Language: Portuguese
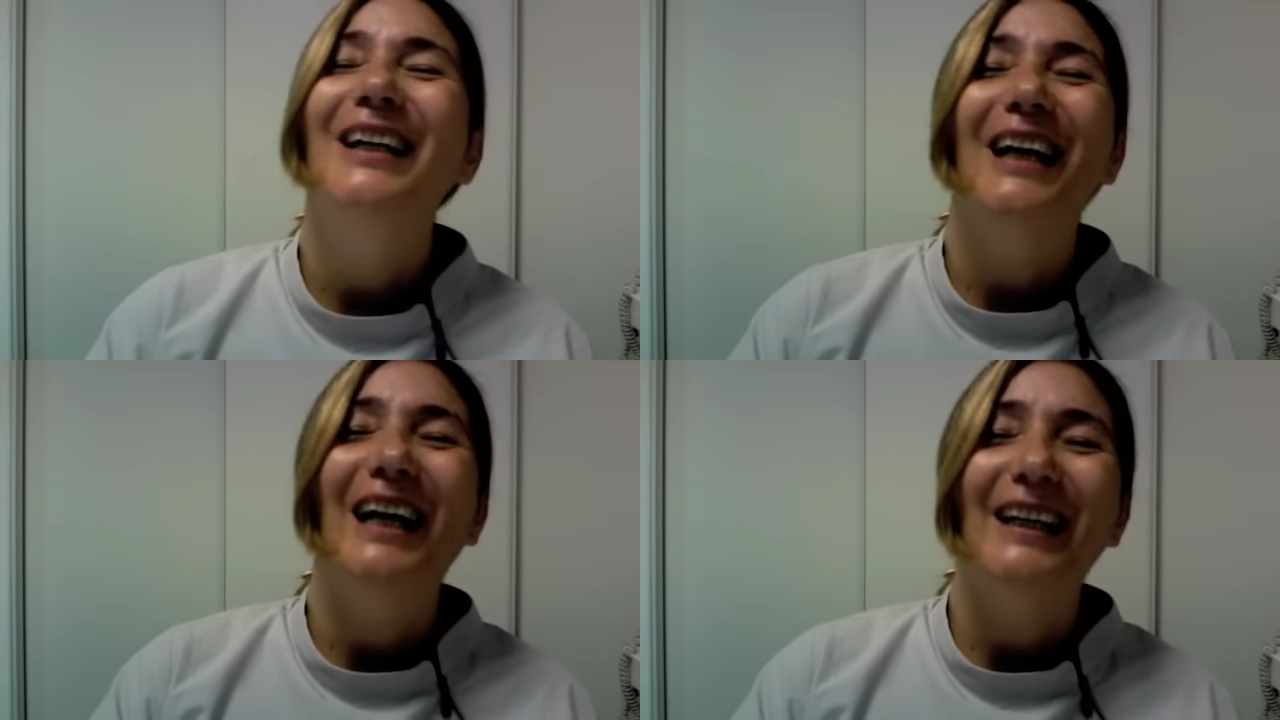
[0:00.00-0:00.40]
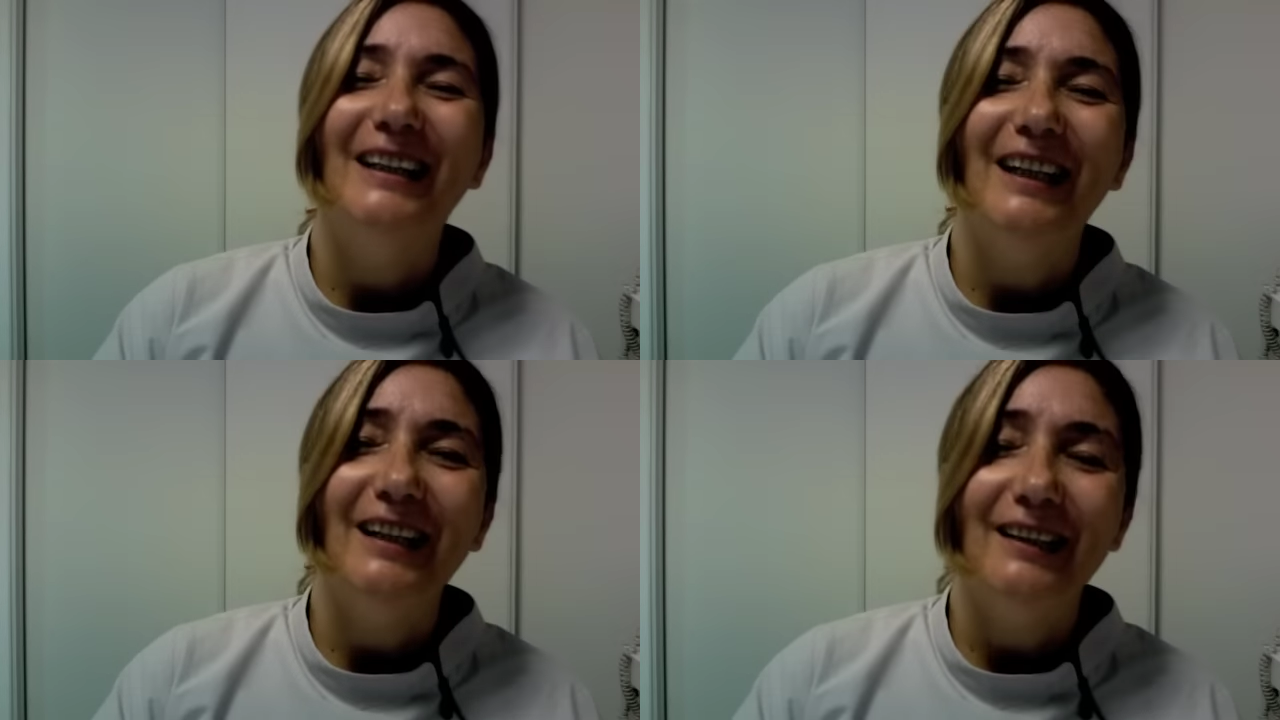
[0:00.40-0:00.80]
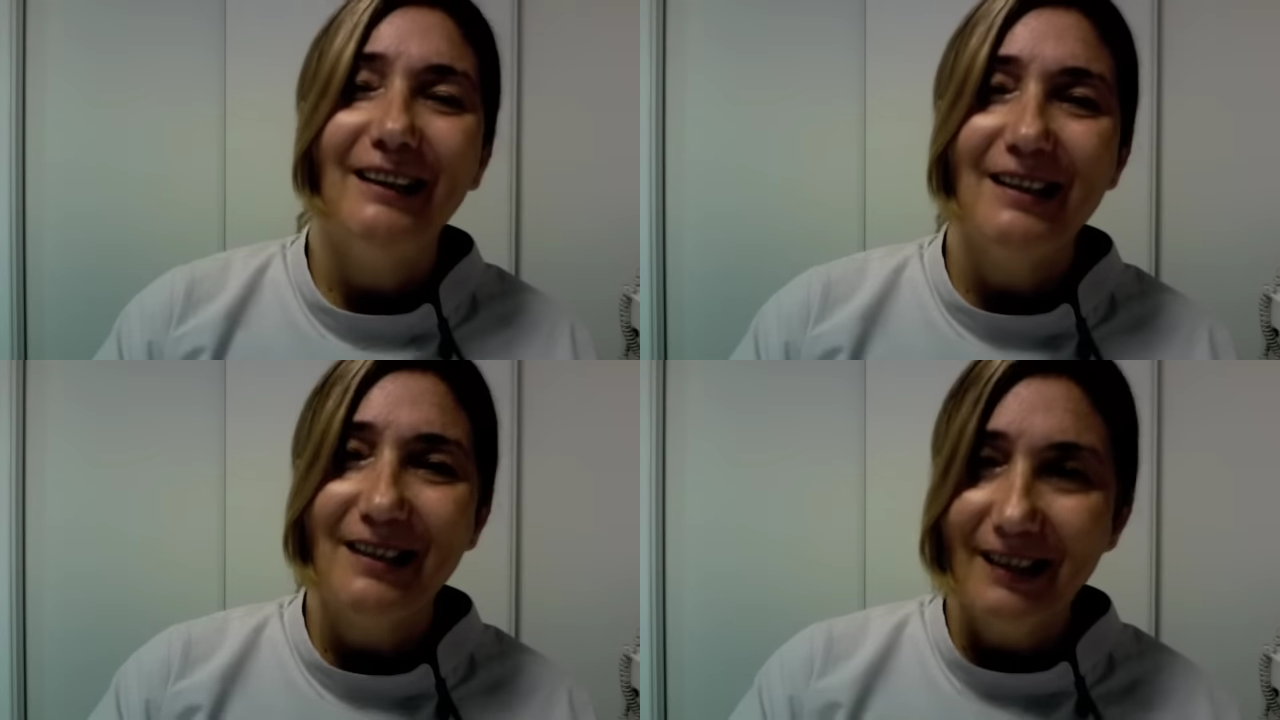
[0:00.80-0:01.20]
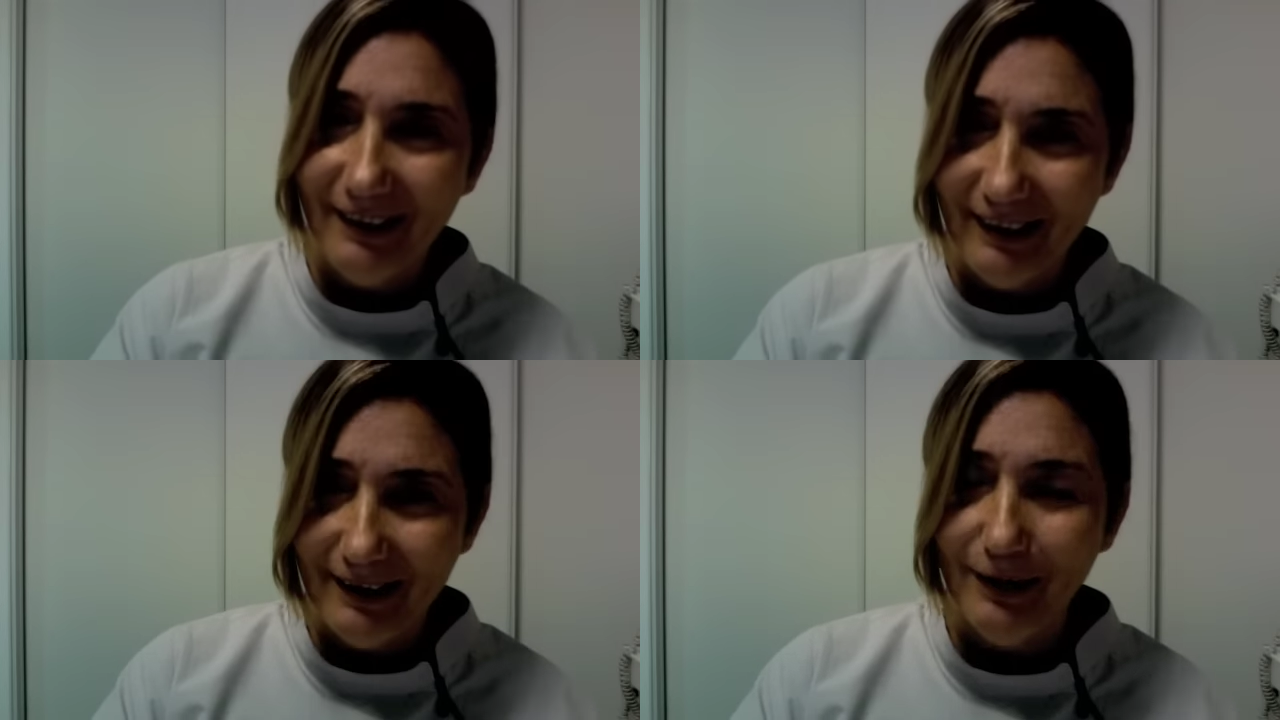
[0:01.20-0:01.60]
até ter
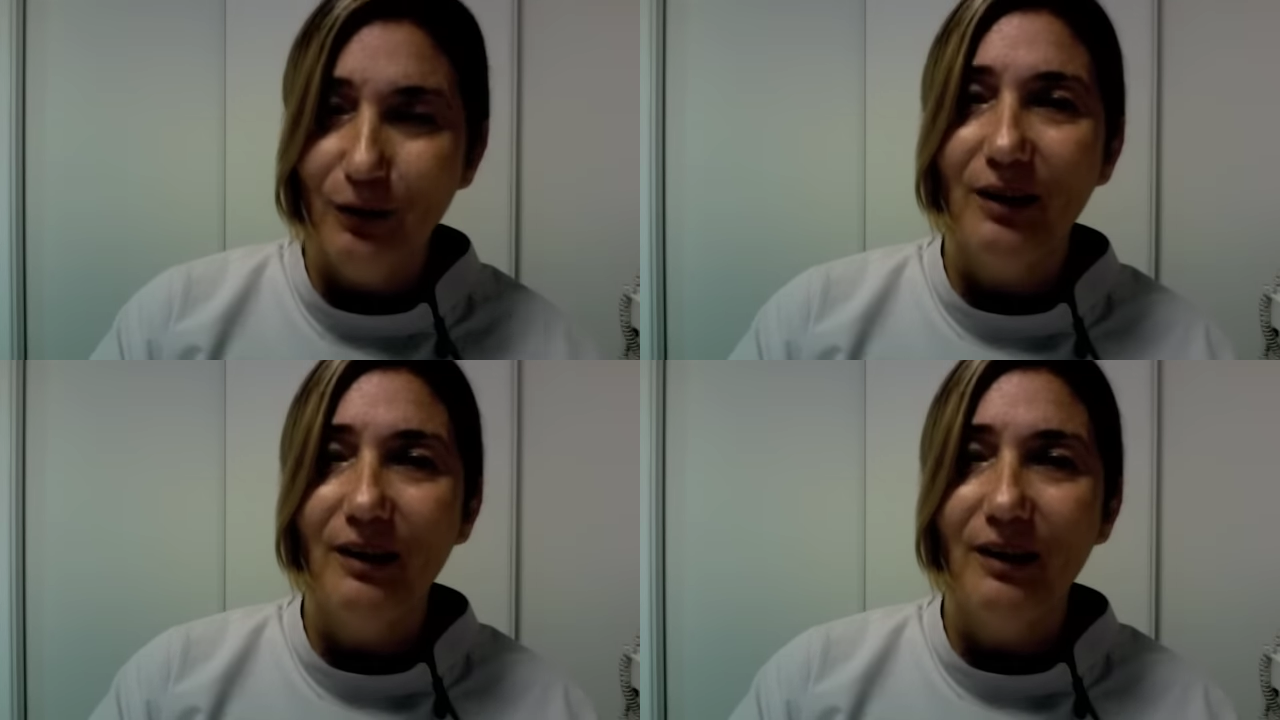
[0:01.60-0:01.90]
certeza do que,